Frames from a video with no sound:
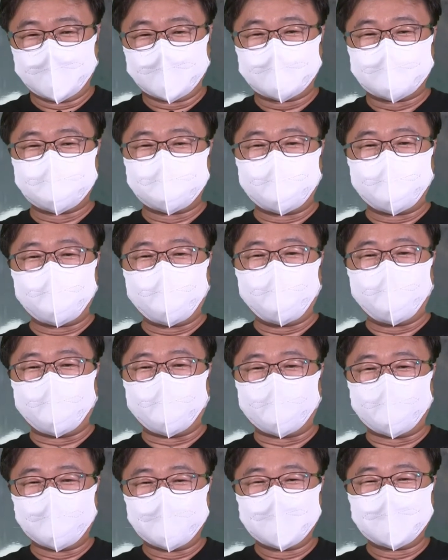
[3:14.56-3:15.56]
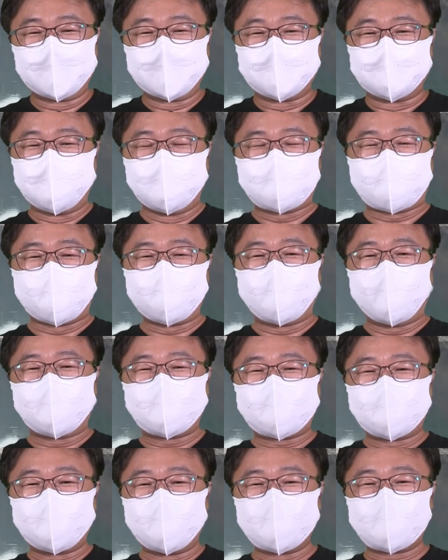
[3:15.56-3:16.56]
금강아, 우리
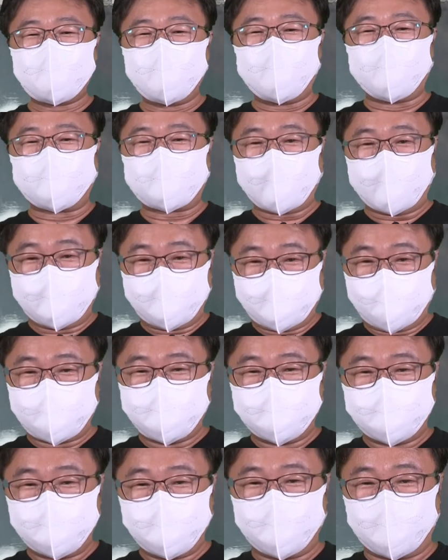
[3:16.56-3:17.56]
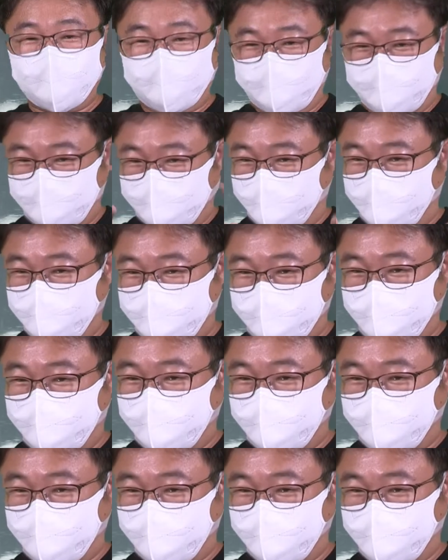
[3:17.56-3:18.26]
3대하천에서 깨끗한 물을 너한테